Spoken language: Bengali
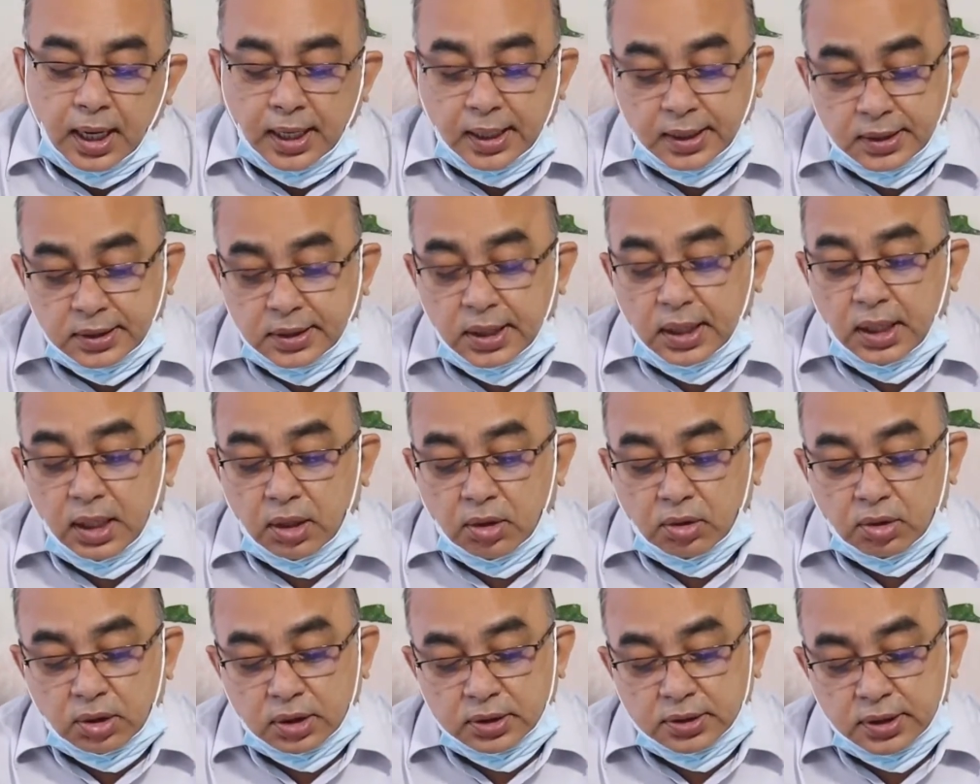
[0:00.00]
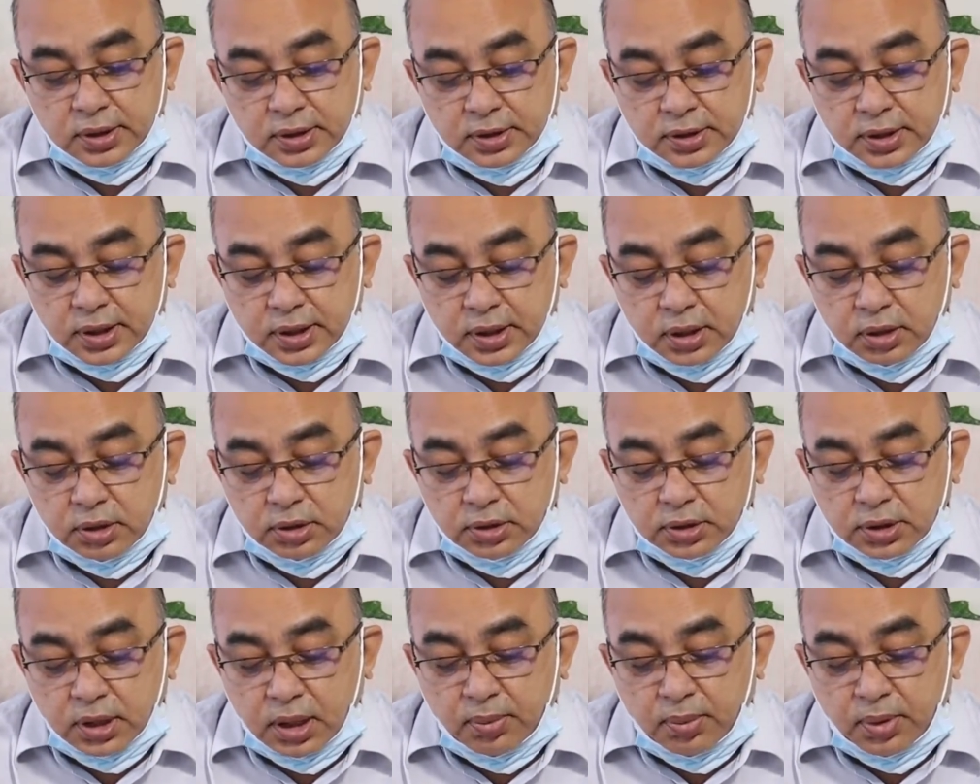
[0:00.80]
আরেকটা কারণ আছে সেটা
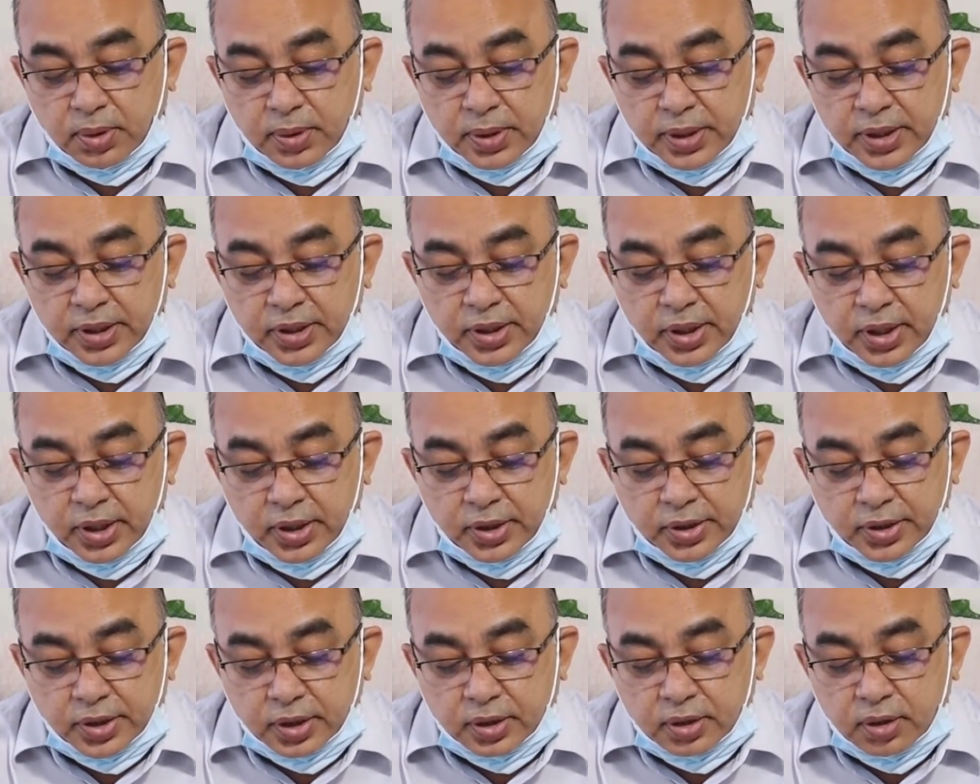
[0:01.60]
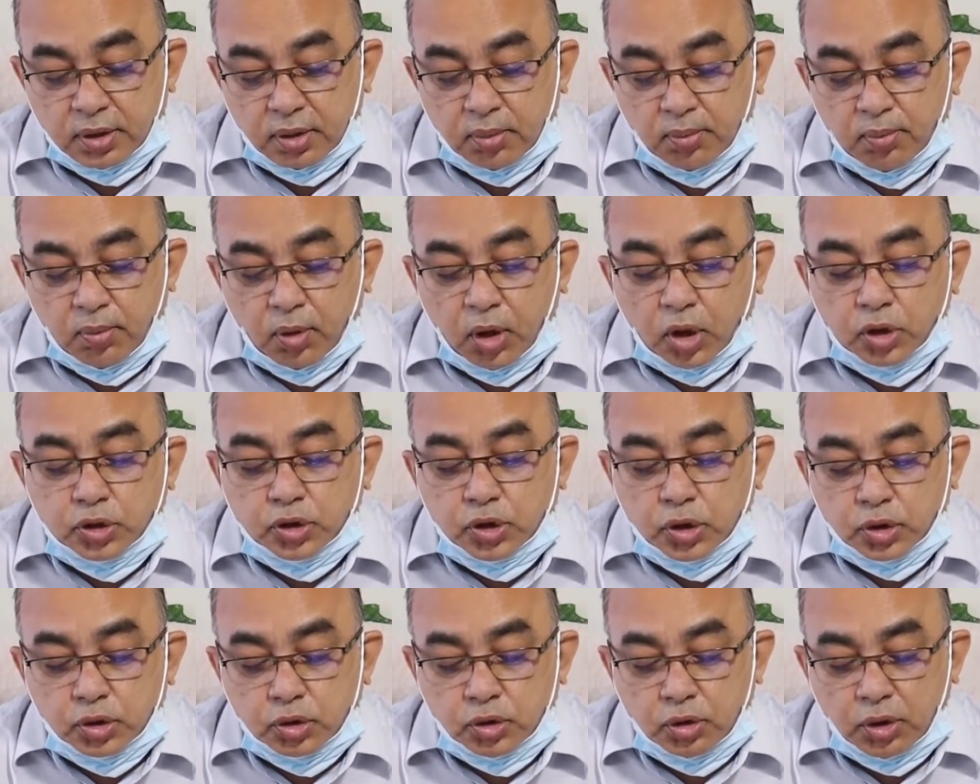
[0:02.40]
হচ্ছে আমরা ইনহেরিটেড
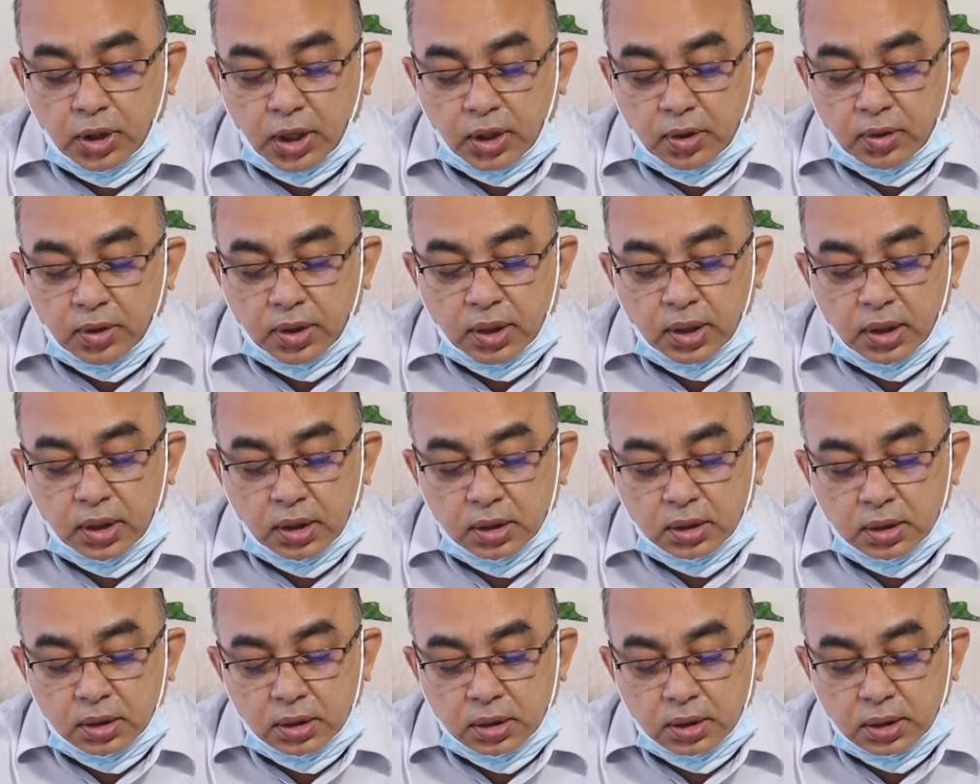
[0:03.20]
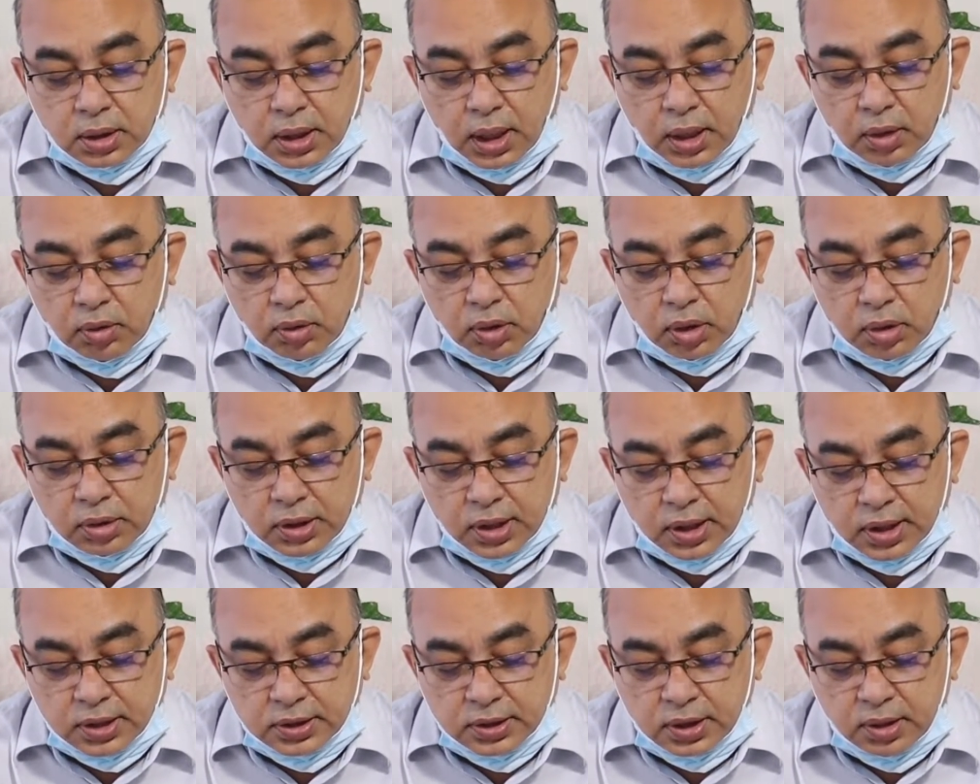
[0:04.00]
বংশগত কারণে কারো কারো
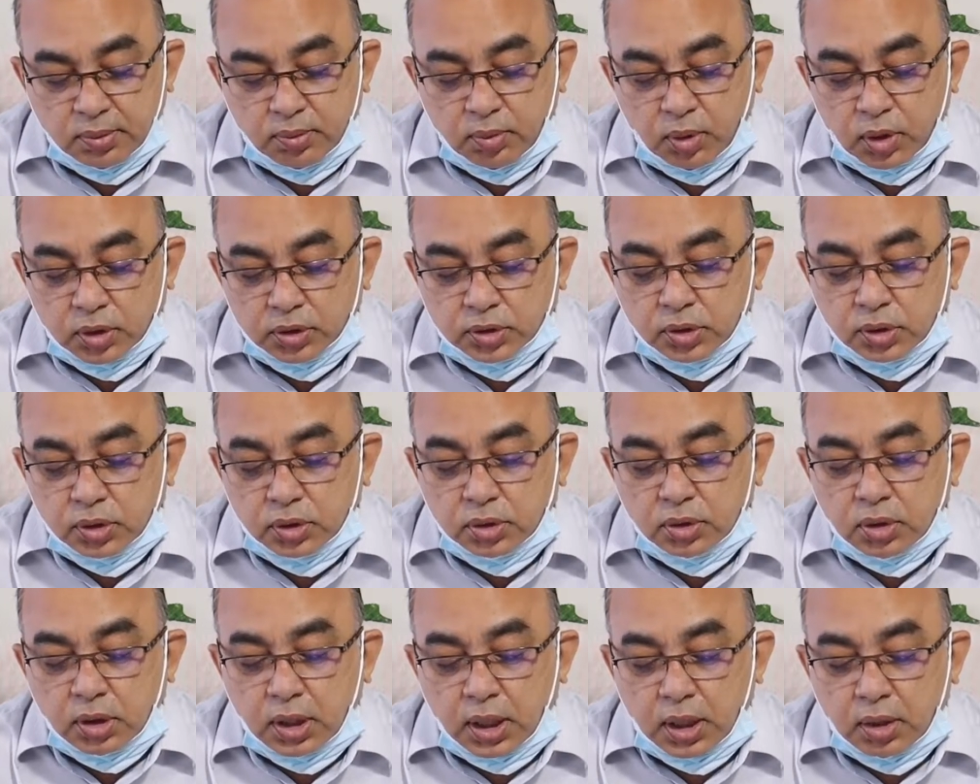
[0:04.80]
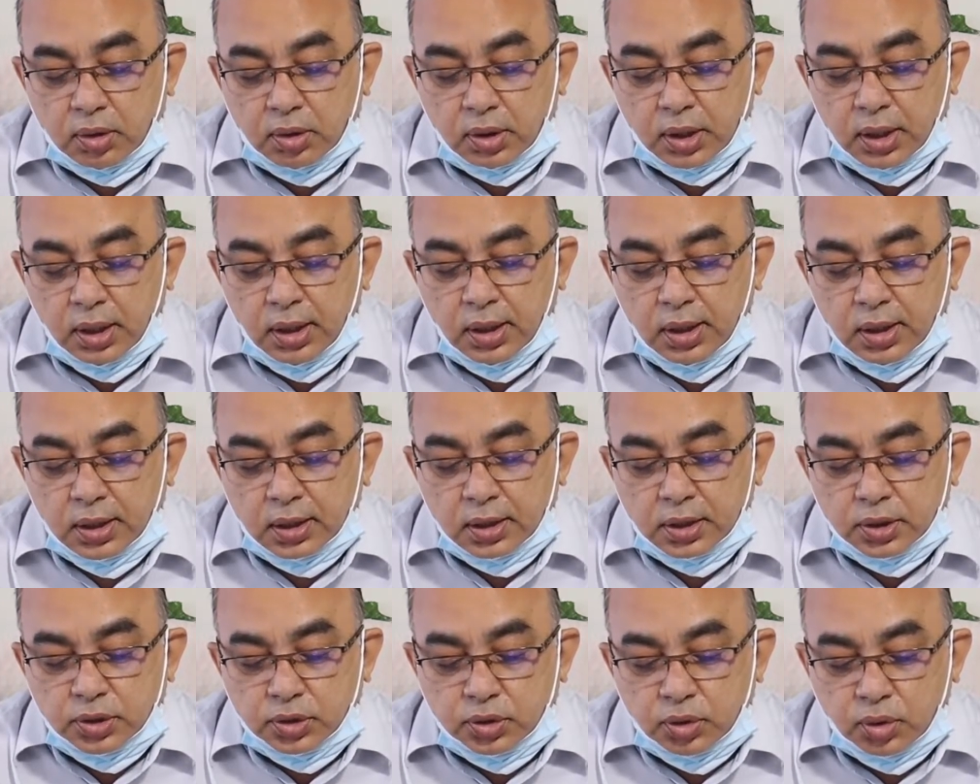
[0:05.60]
দেখা যায় বংশগত কারণে
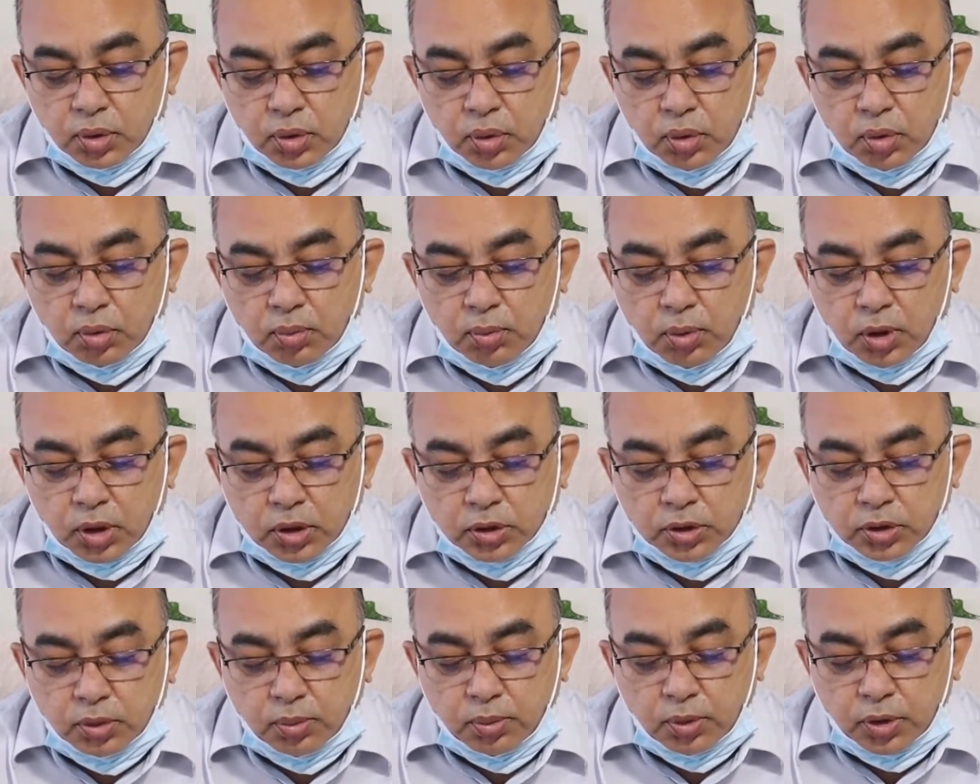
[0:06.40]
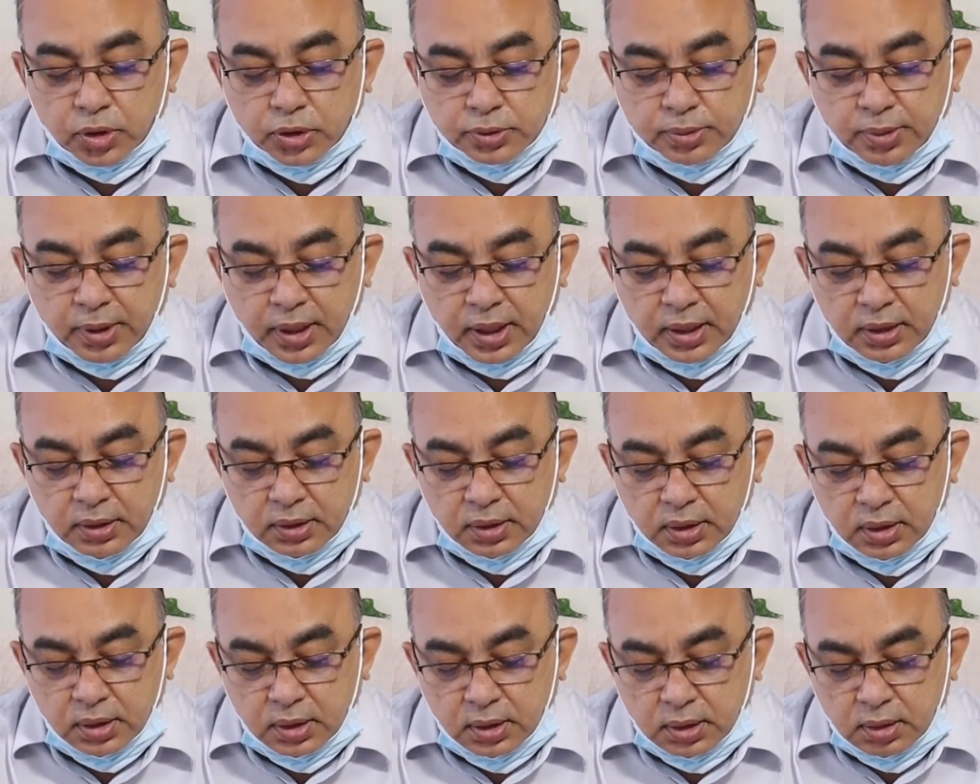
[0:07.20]
কিছু রোগ বংশ পরস্পরাই